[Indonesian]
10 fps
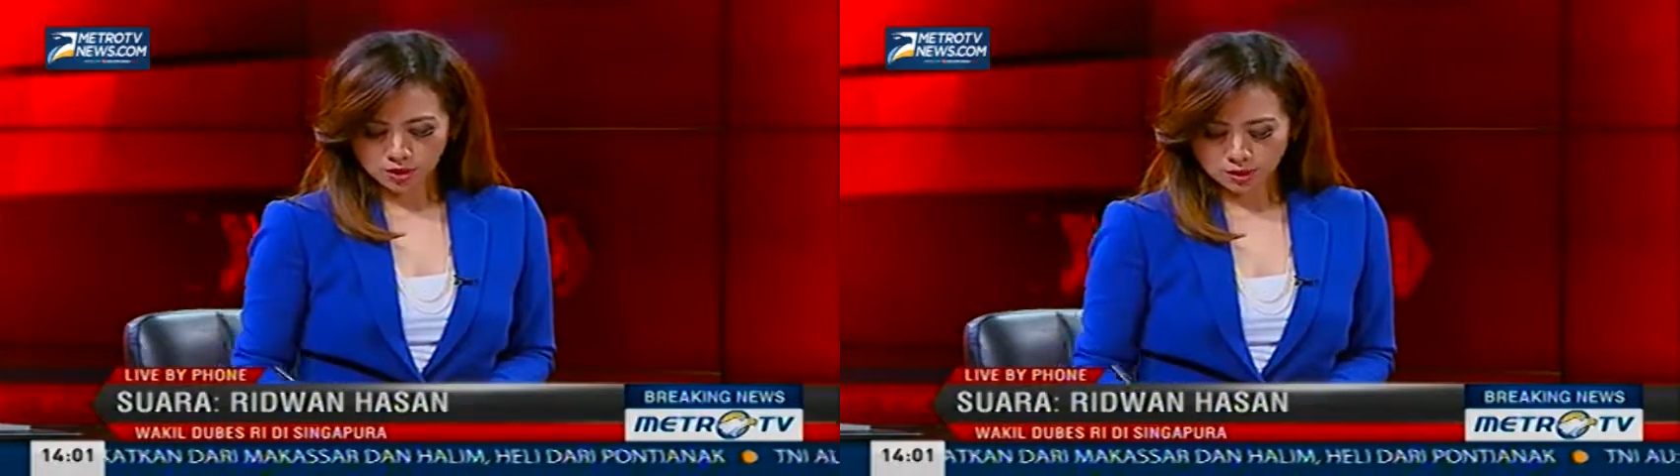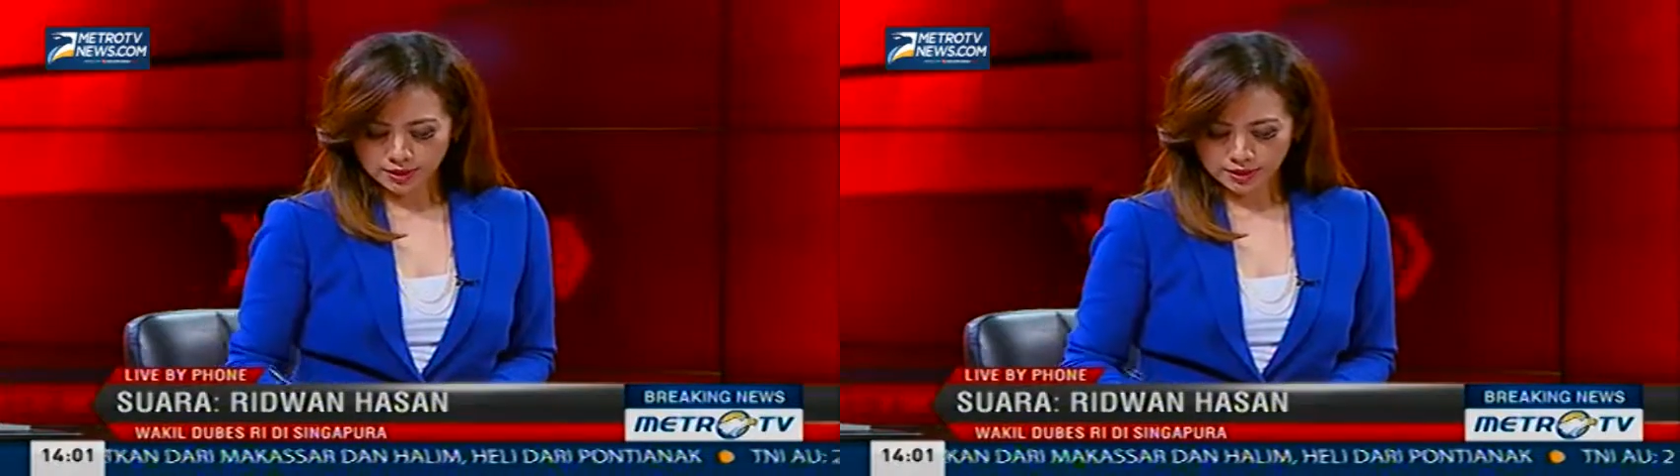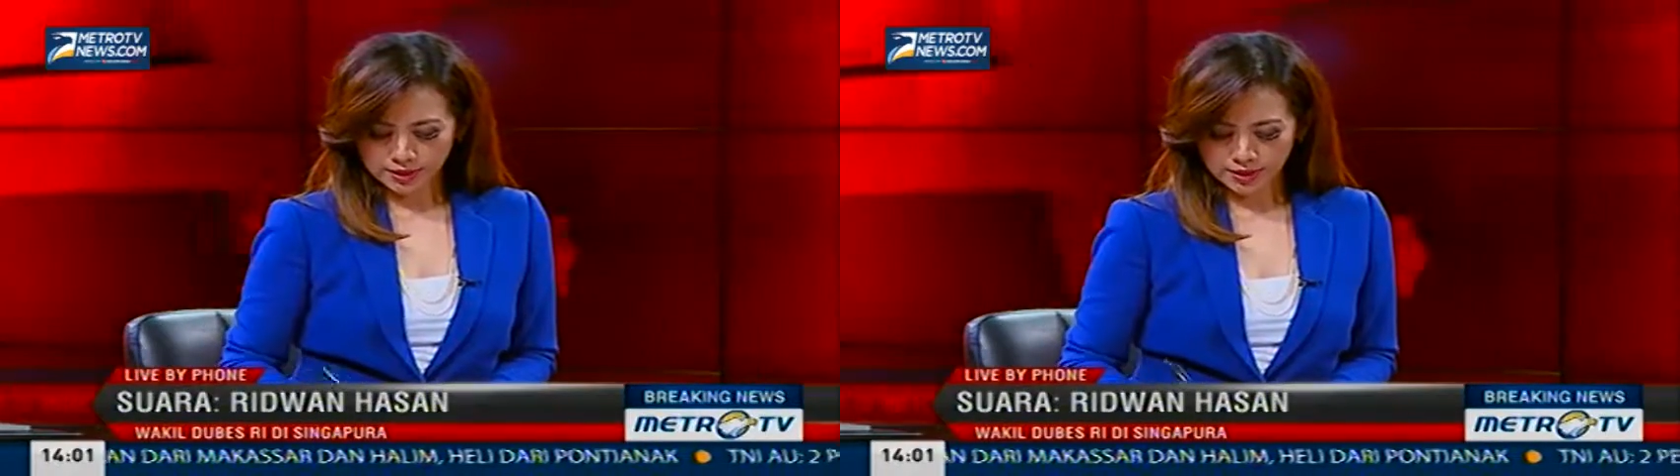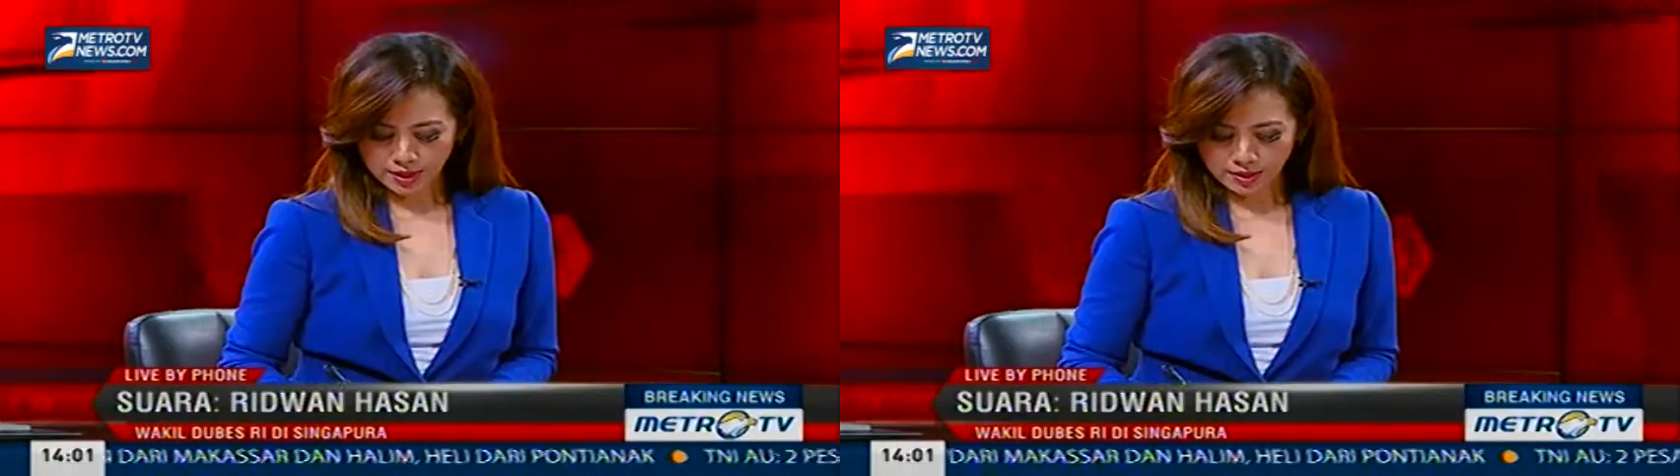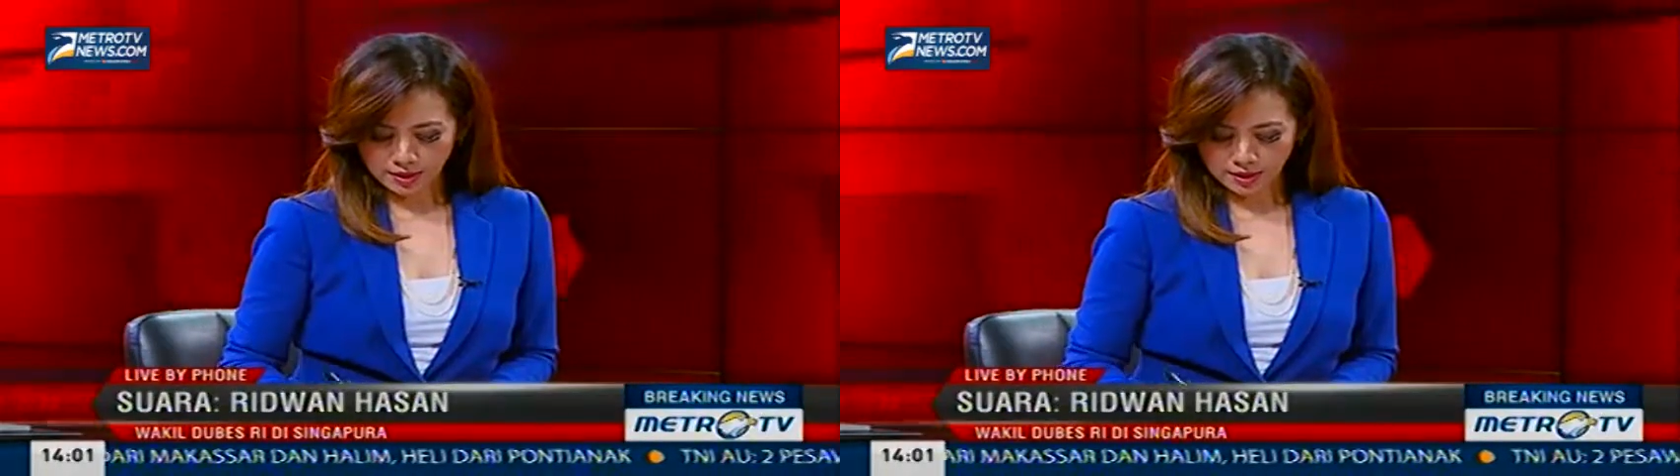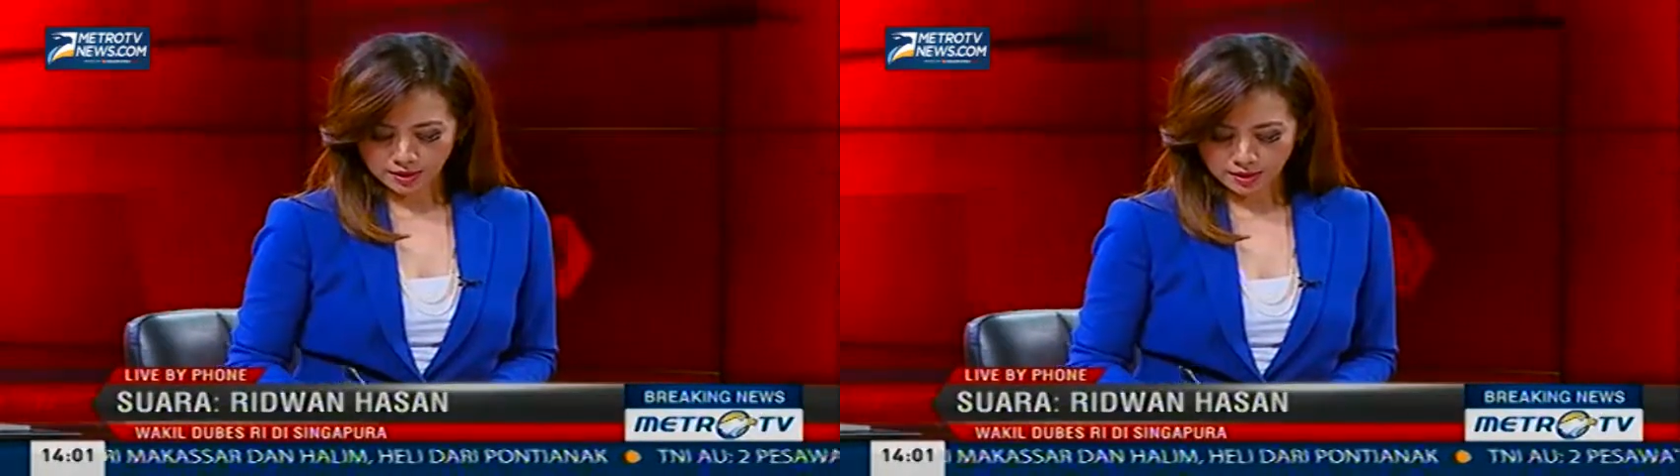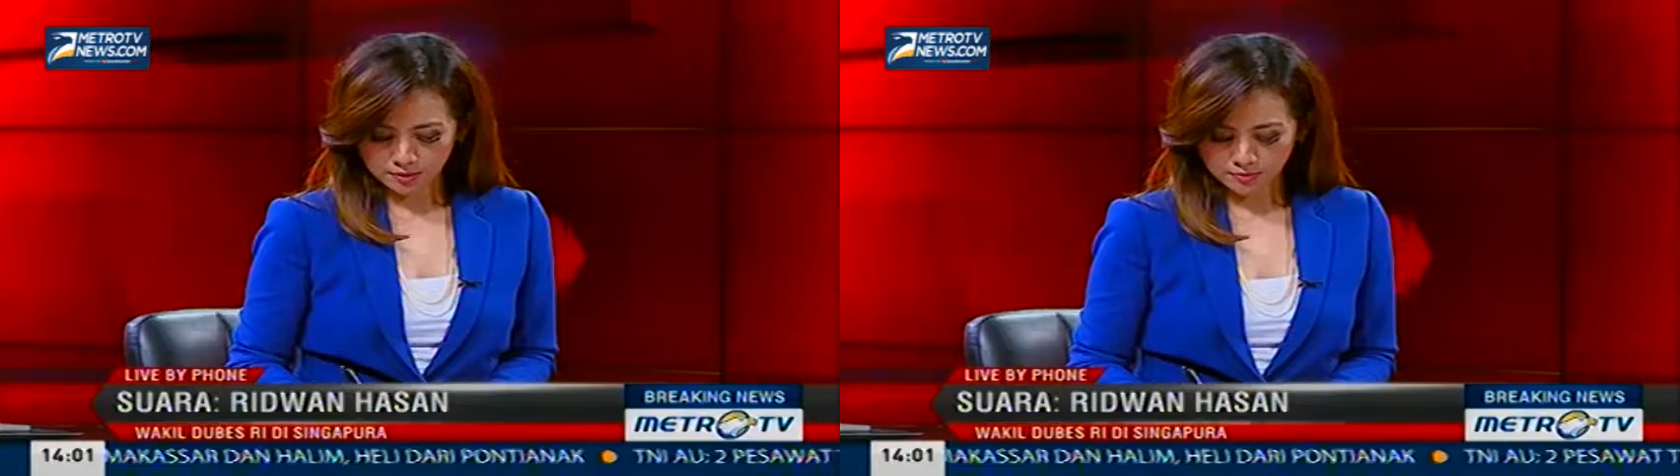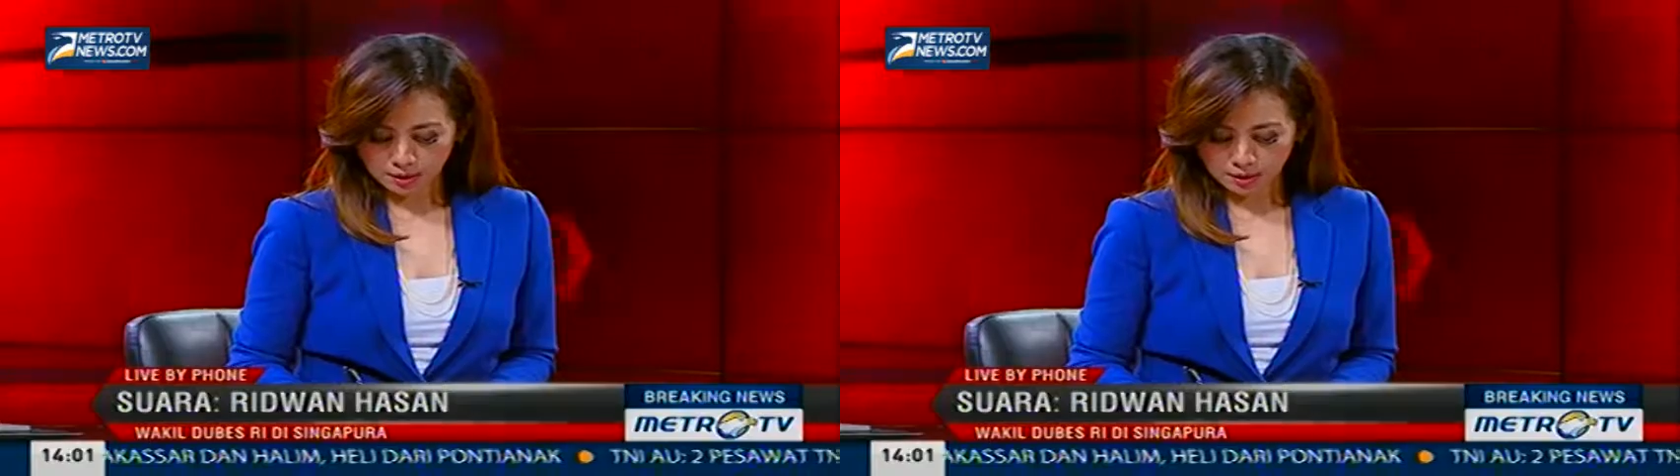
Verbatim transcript: KBRI ini uh,